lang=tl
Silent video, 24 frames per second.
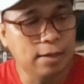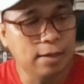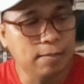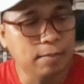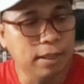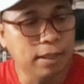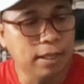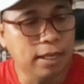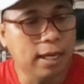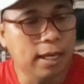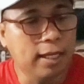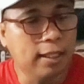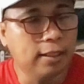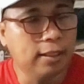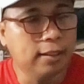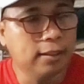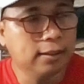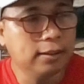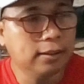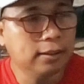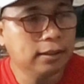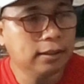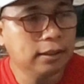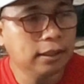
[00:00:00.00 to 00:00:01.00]
kaibigan.
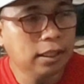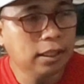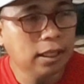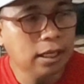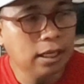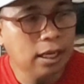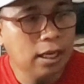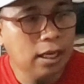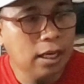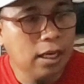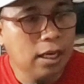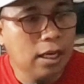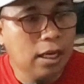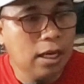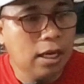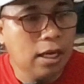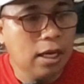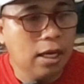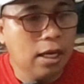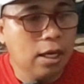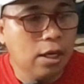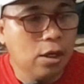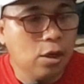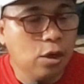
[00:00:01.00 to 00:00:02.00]

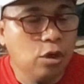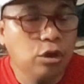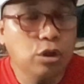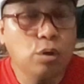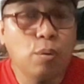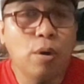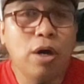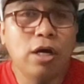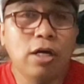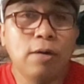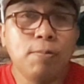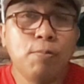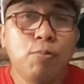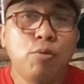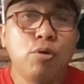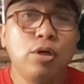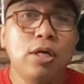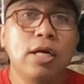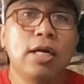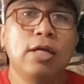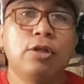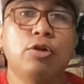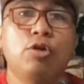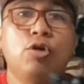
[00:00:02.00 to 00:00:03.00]
Kung tawagin po
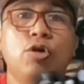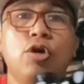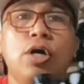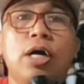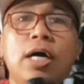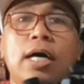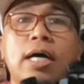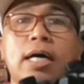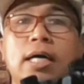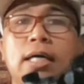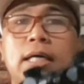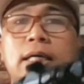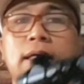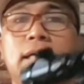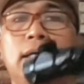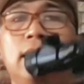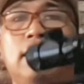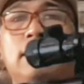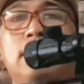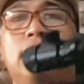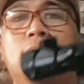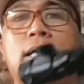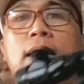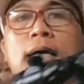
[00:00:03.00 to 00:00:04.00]
nila to ay
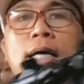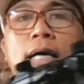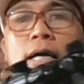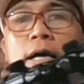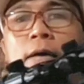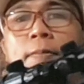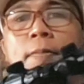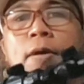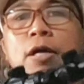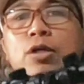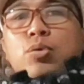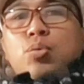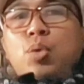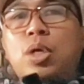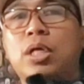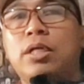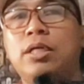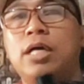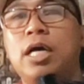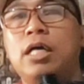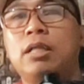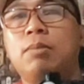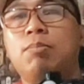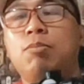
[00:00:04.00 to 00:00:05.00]
uh, ah, FX
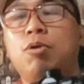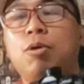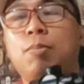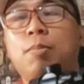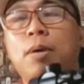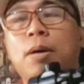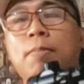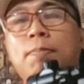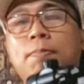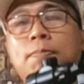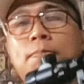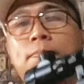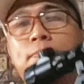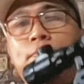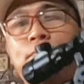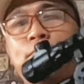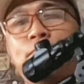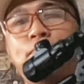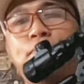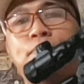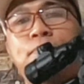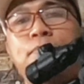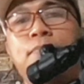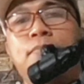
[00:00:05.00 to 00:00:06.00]
Wildcat Bullpup.
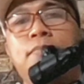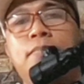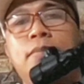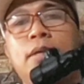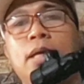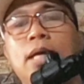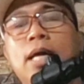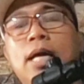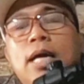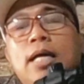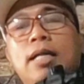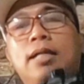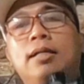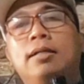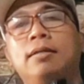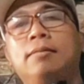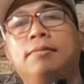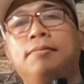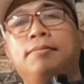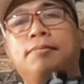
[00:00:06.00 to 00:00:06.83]
Ayan.